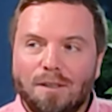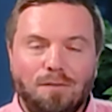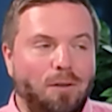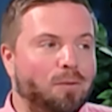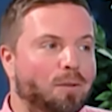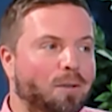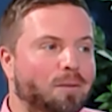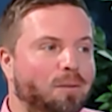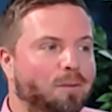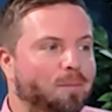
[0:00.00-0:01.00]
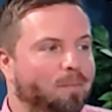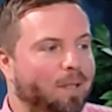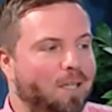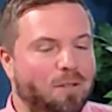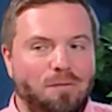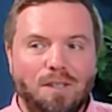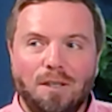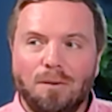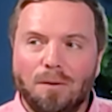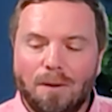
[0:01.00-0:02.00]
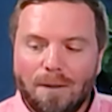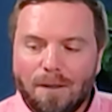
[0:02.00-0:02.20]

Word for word: faire l'honneur de partager une vidéo.